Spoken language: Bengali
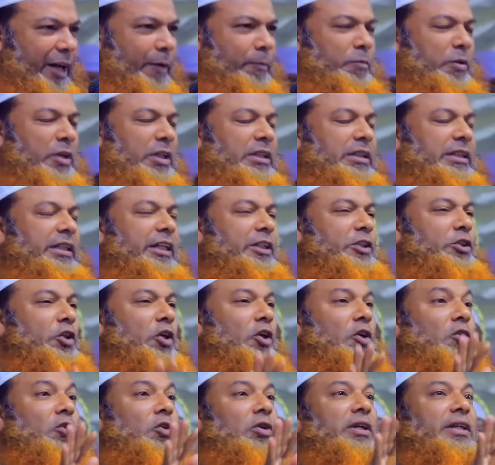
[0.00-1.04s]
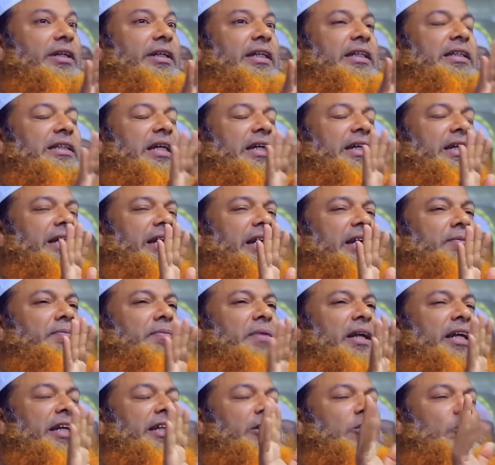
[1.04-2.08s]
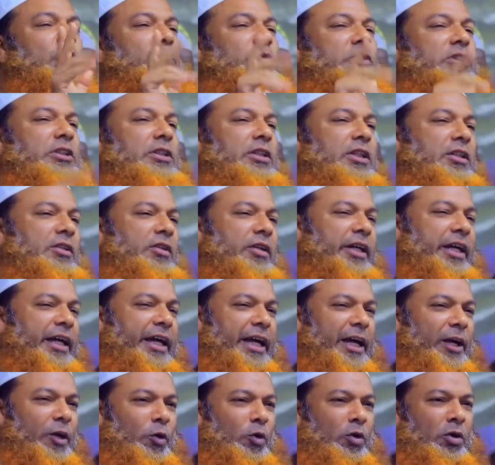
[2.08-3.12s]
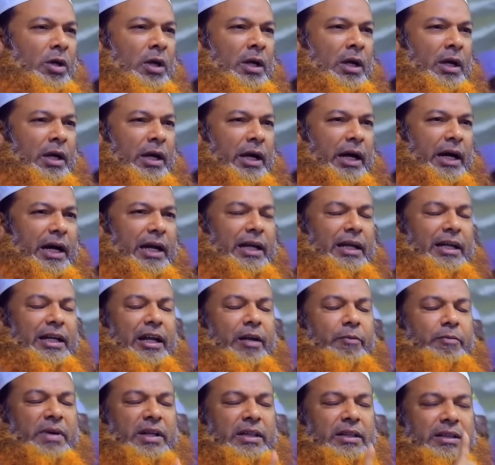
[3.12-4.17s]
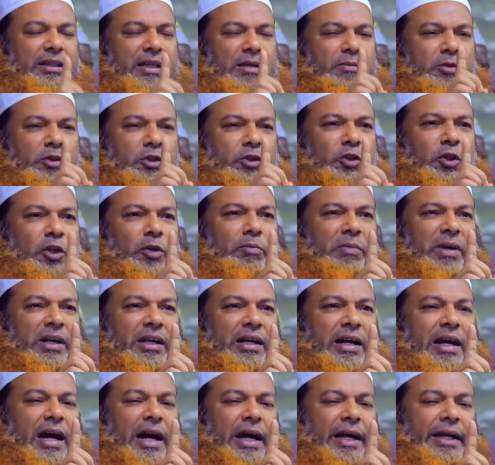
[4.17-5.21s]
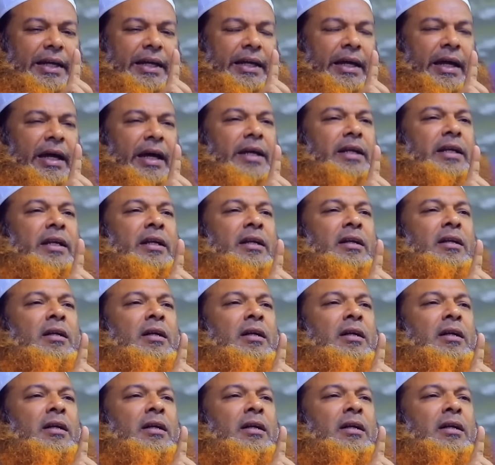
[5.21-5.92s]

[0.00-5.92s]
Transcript: এক পর্যায়ে সকল টিচারেরাই বাড়িতে উপস্থিত হয়ে গেল আল্লাহর বান্দা মুসলমান গার্ডিয়ান